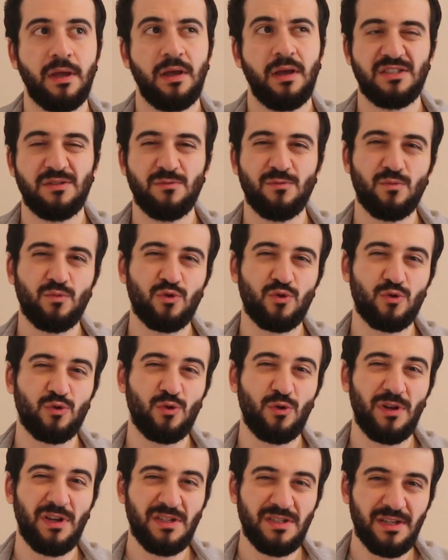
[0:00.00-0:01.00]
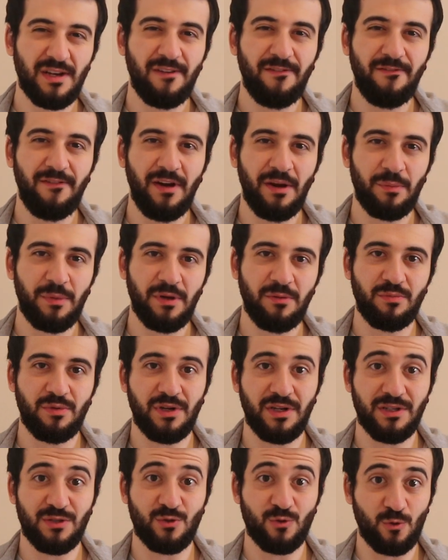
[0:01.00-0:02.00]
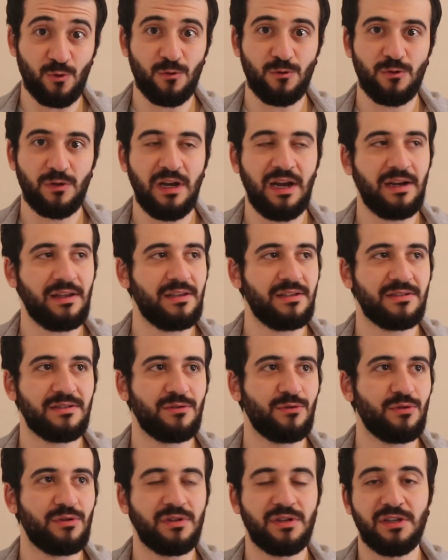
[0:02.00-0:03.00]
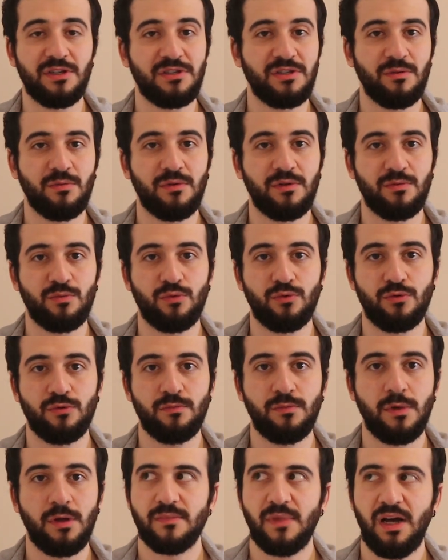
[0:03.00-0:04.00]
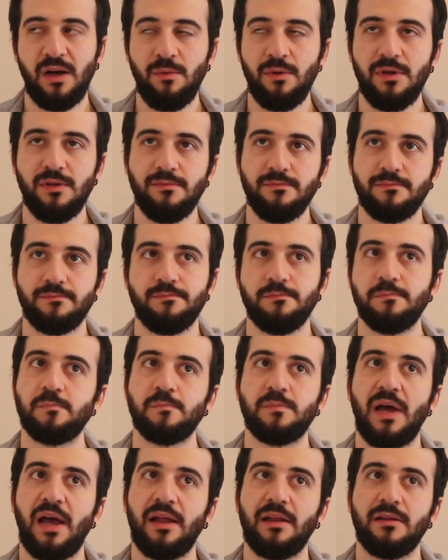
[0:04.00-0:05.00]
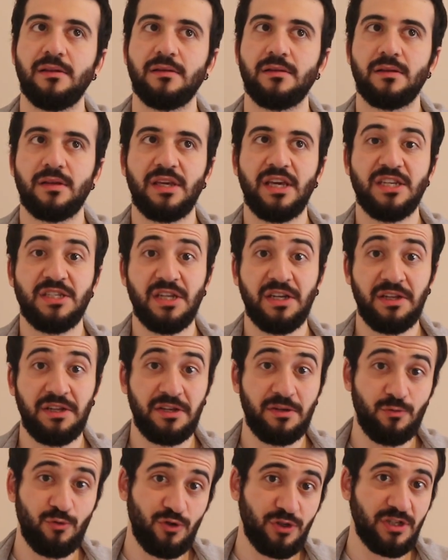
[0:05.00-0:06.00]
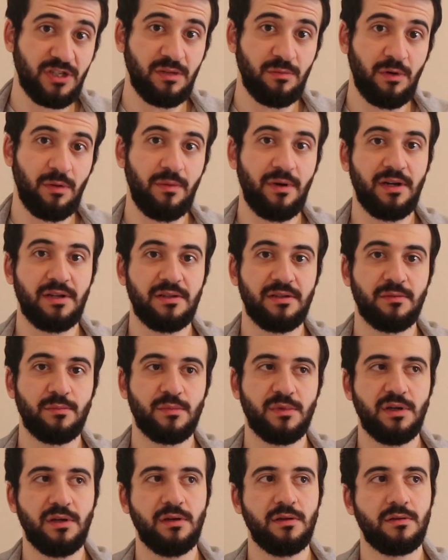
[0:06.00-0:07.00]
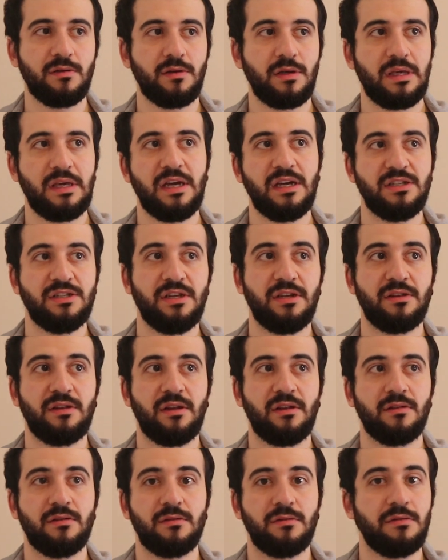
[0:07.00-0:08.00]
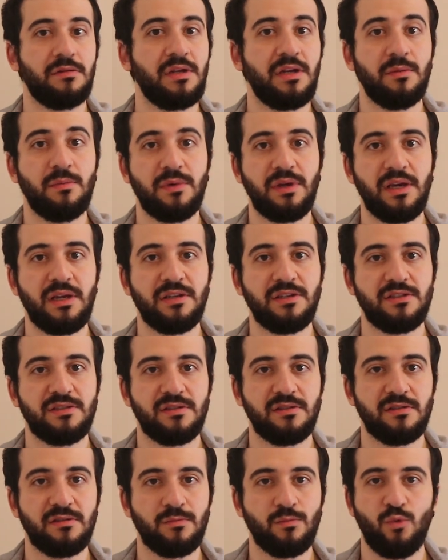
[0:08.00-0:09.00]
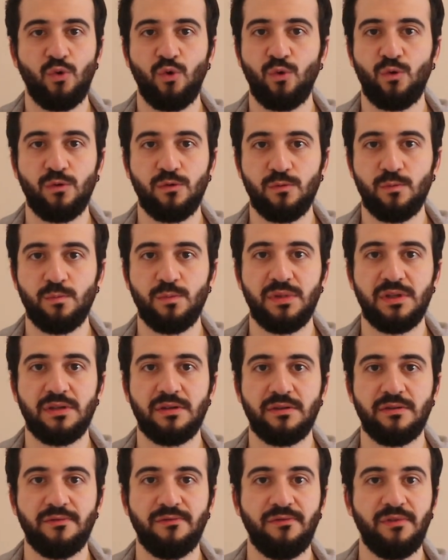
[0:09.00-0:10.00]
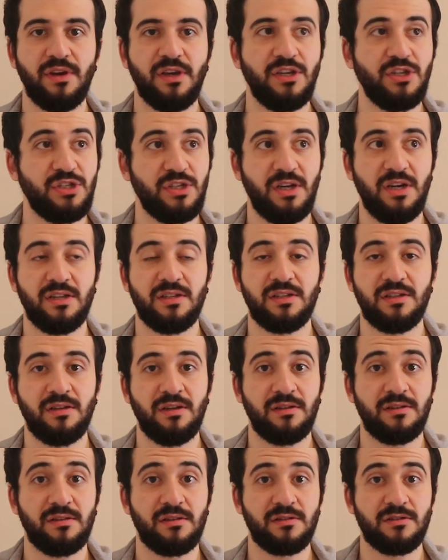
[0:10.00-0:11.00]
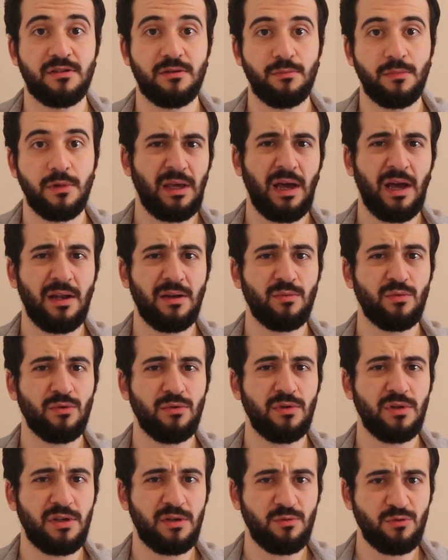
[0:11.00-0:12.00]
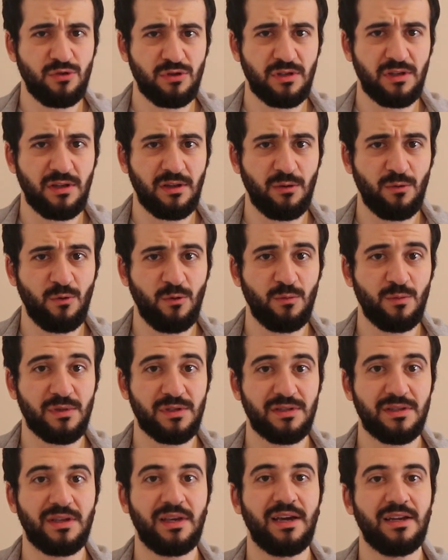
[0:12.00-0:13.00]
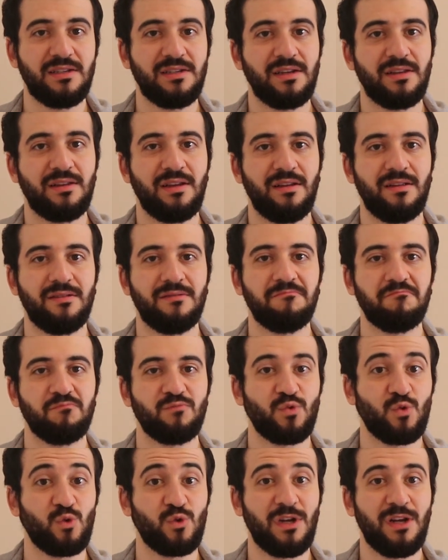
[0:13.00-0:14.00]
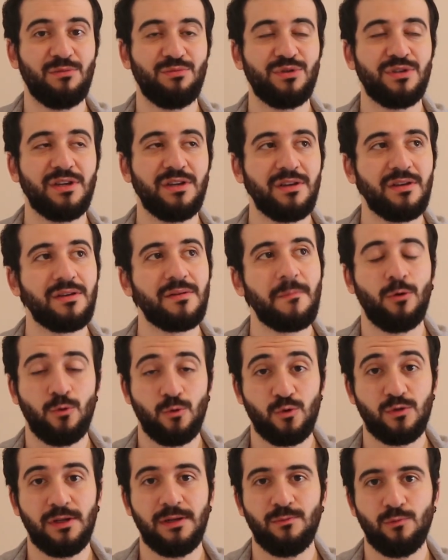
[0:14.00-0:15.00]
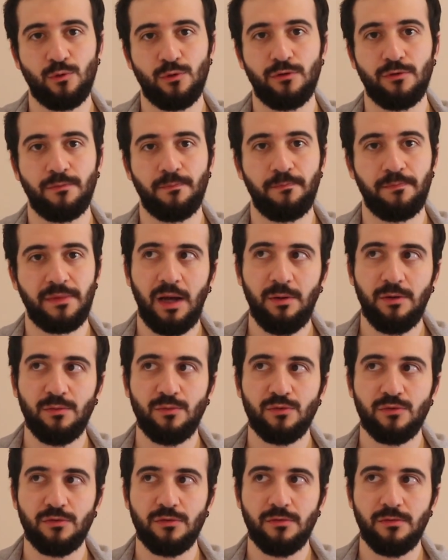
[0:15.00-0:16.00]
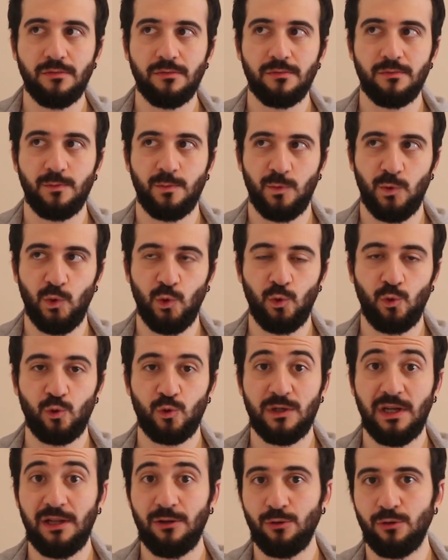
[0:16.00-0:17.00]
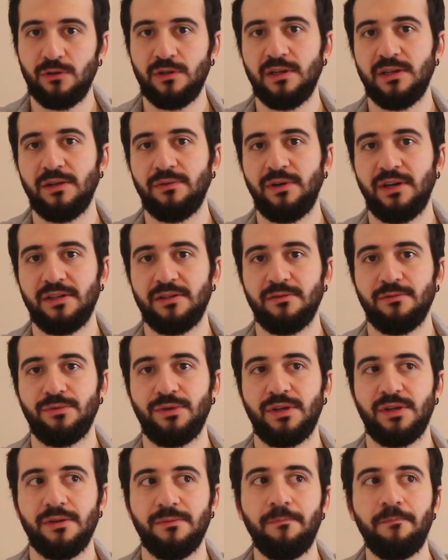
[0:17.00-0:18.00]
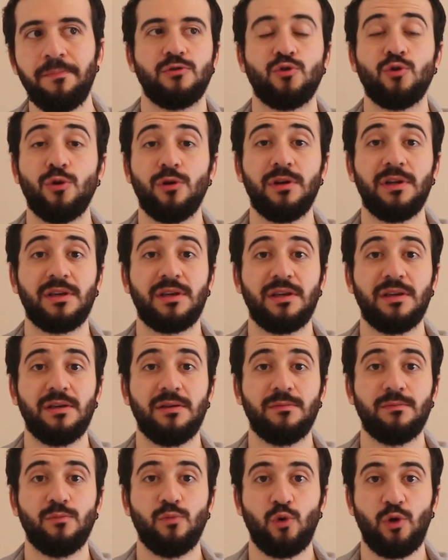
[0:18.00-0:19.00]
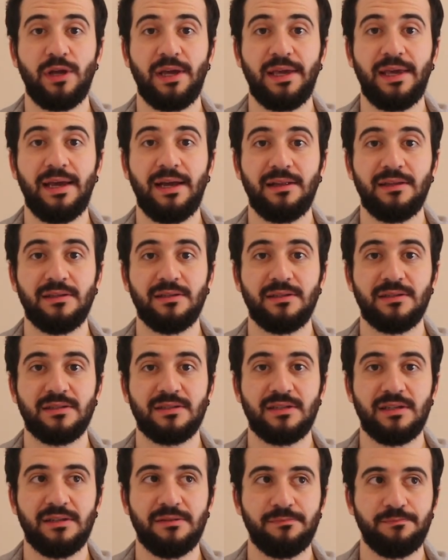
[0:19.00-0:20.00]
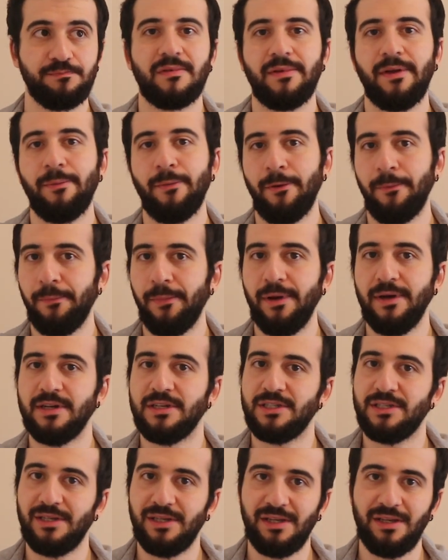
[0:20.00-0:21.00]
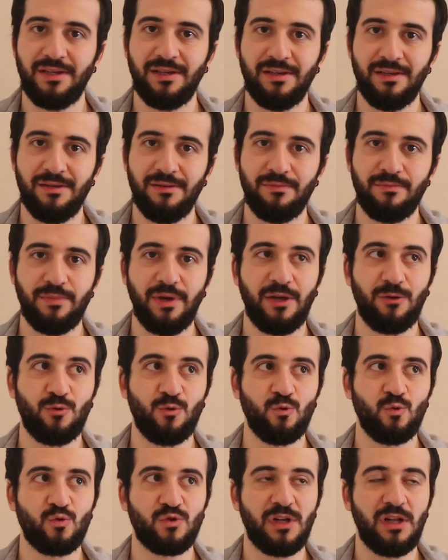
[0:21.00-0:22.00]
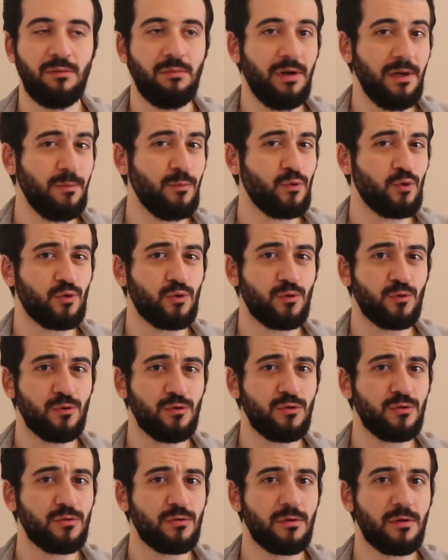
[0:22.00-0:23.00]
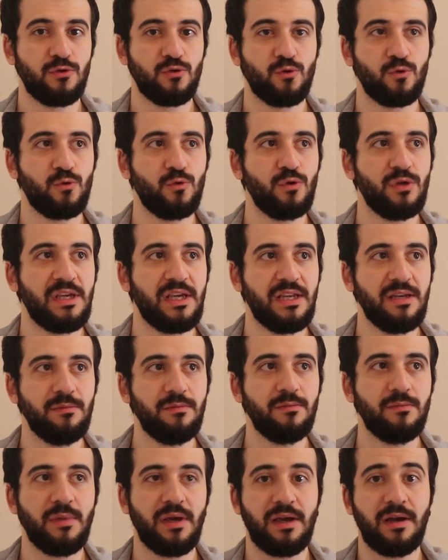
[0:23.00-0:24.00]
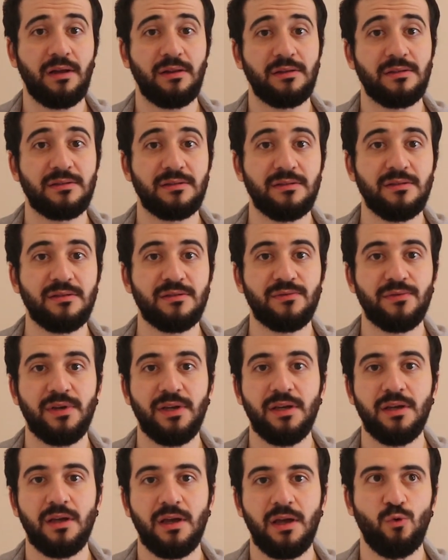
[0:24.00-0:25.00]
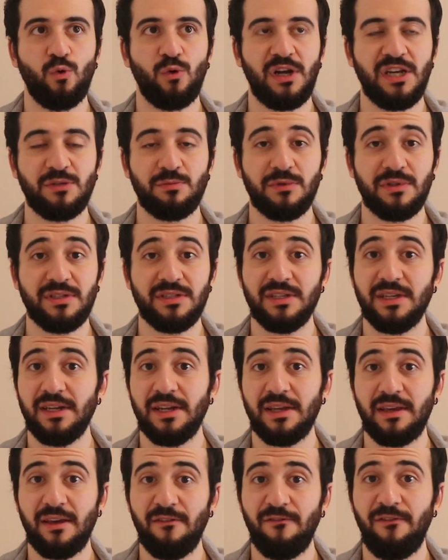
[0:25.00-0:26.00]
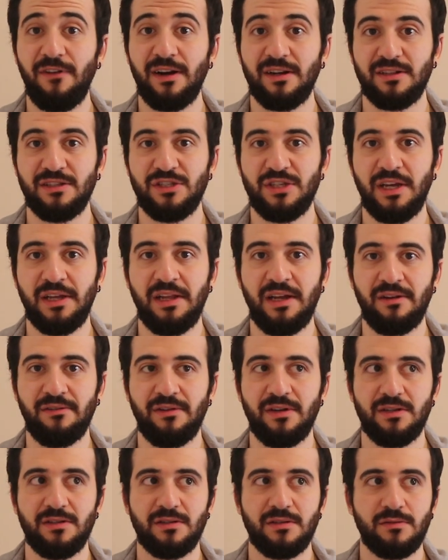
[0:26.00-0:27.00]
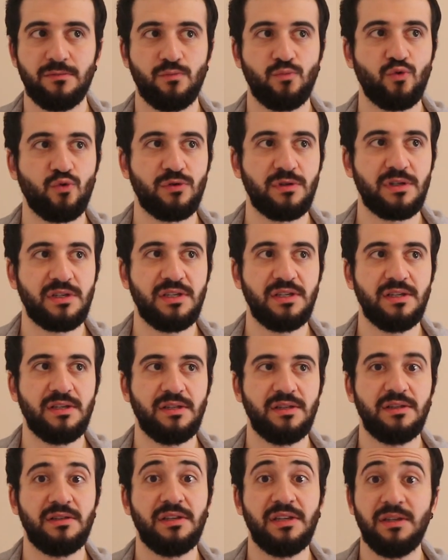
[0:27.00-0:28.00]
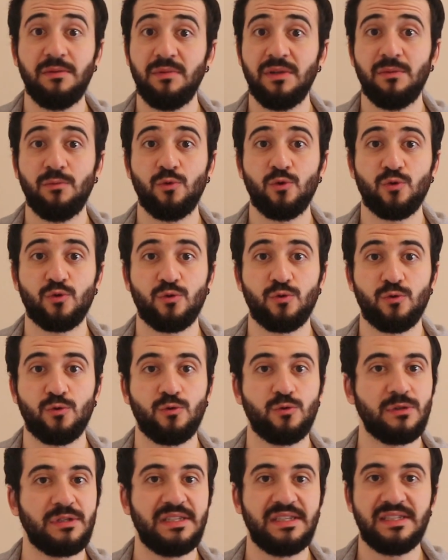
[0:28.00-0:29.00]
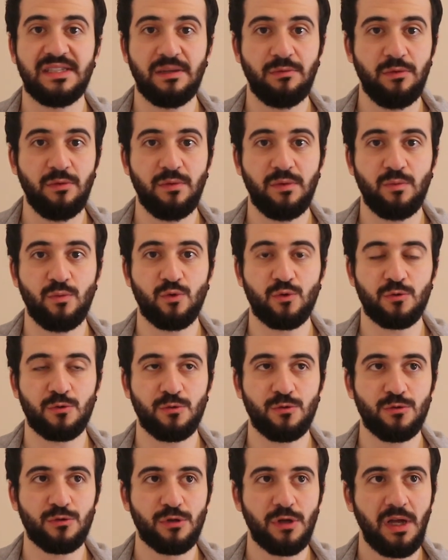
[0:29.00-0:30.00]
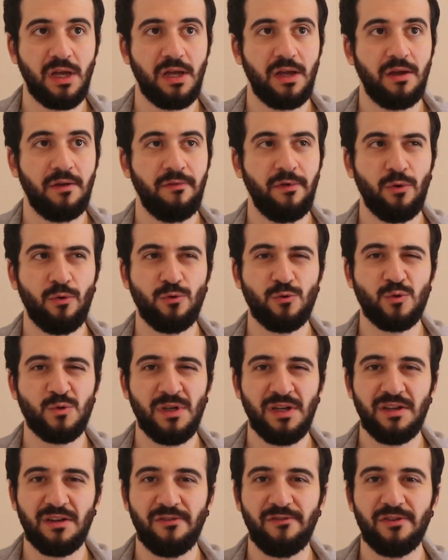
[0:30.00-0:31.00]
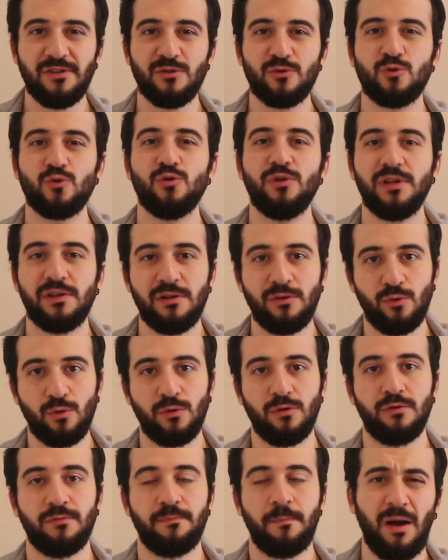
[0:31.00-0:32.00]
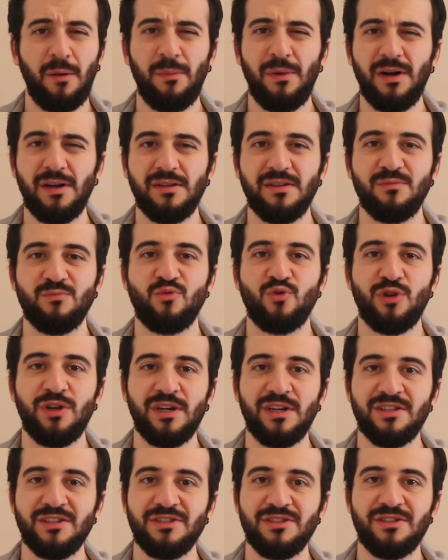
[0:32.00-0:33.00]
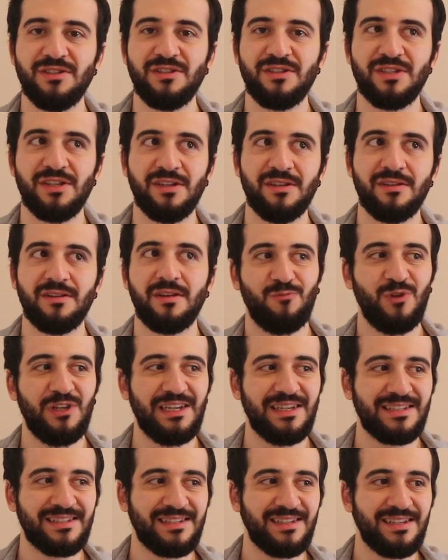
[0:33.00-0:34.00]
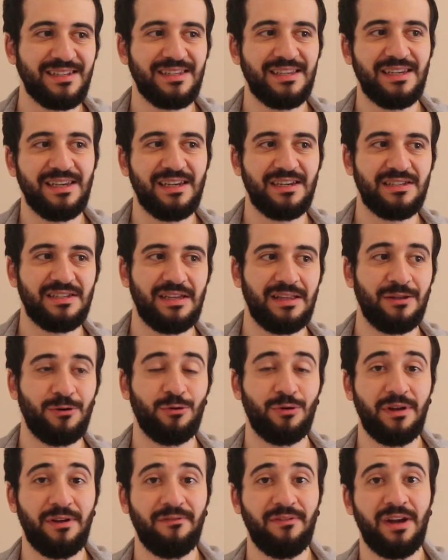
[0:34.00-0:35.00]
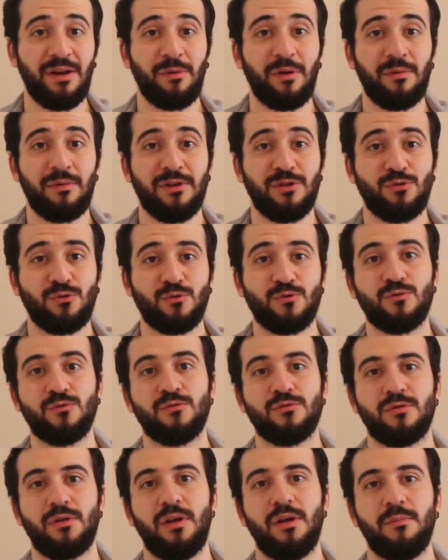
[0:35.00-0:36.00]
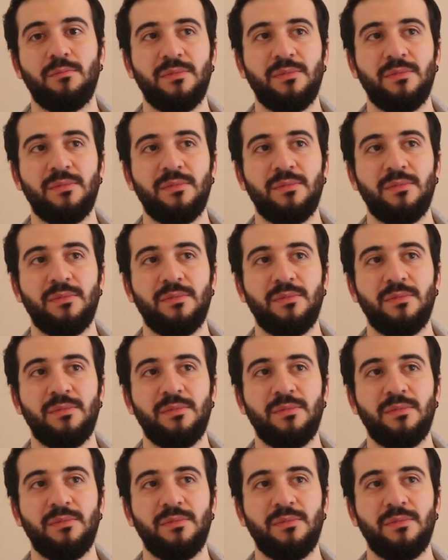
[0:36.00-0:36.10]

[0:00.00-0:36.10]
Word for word: Şimdi bu soruya cevap vermek biraz zor. Herkese göre değişebilir bu durum. Ama ben geçen 2,5 yılıma baktığımda gerçekten dilimi geliştirdim, okulumu bitirdim ve iş hayatına atılacağım. Yani bunun 2,5 yılda olması gerçekten güzel bir şey. O yüzden mutluyum. Ama bunun duygusal yönleri de var tabii ki. Şöyle ki buraya geldiğinizde tamam her şey iyi, pek duygusal bakmıyorsunuz. Çünkü yeni bir mekandasınız ve uğraşmanız gereken farklı şeyler var. Buradaki dili bilmiyorsunuz, sistemi bilmiyorsunuz ve o yüzden kafanız sürekli dolu. Ama artık buraya alıştıkça biraz daha diğer şeylere önem vermeye başlıyorsunuz.